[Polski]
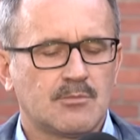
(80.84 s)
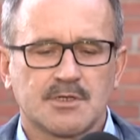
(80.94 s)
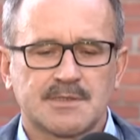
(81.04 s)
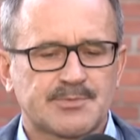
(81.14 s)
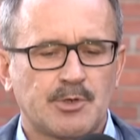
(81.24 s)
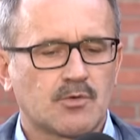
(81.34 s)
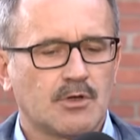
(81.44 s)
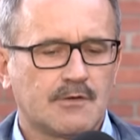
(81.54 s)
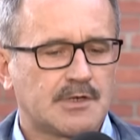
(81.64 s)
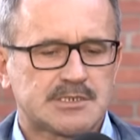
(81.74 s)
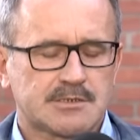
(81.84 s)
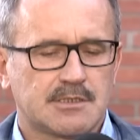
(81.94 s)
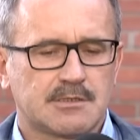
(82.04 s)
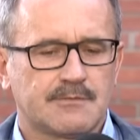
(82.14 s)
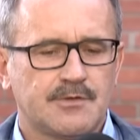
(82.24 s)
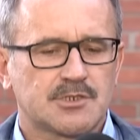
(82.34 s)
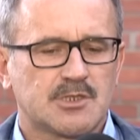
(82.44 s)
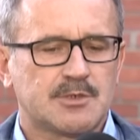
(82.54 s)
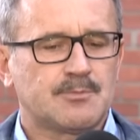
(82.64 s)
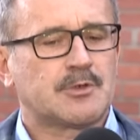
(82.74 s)
mogę spekulować. E,
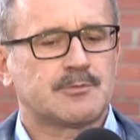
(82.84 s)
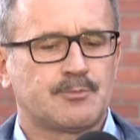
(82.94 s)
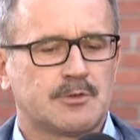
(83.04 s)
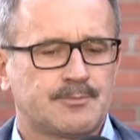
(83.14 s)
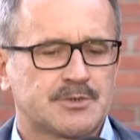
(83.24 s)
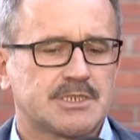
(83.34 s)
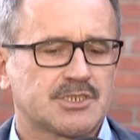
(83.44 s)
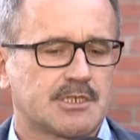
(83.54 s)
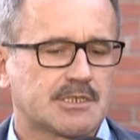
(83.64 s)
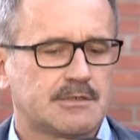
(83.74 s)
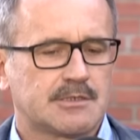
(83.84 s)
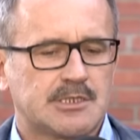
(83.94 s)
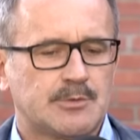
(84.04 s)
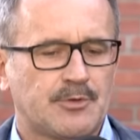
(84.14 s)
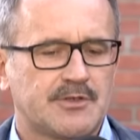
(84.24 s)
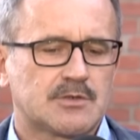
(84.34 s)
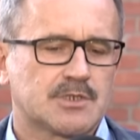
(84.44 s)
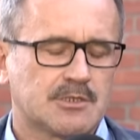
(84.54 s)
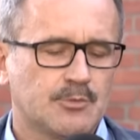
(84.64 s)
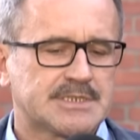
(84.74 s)
wyszedłbym po, po, przed szereg, gdybym powiedział,
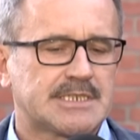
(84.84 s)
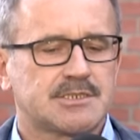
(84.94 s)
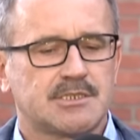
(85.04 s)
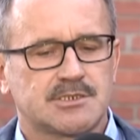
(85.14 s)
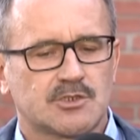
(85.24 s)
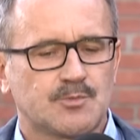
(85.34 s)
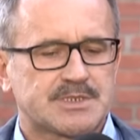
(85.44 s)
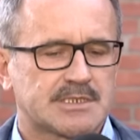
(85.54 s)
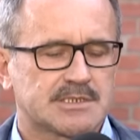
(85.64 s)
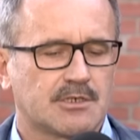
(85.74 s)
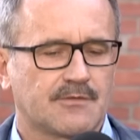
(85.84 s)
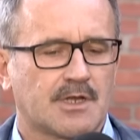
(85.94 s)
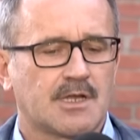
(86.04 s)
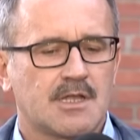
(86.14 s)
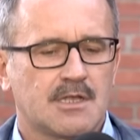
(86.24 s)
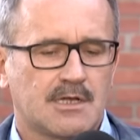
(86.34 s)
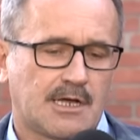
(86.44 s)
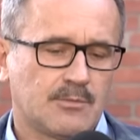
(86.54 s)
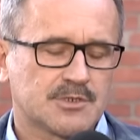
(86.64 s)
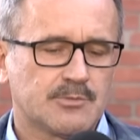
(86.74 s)
że to było zaśnięcie lub stan zdrowia,
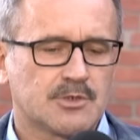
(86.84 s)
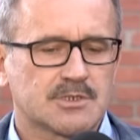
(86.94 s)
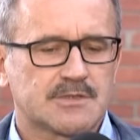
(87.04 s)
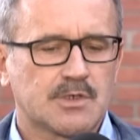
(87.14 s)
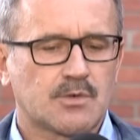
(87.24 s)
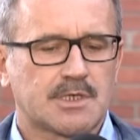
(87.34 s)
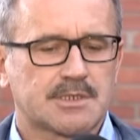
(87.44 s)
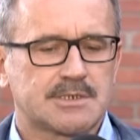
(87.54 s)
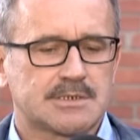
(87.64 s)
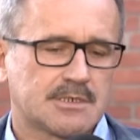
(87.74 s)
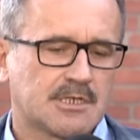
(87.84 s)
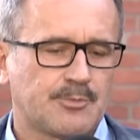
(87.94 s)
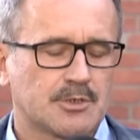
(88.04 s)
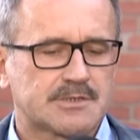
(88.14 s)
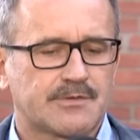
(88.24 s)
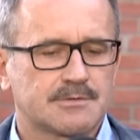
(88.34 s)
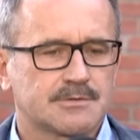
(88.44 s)
a może było to zwykłe jakieś gapiostwo.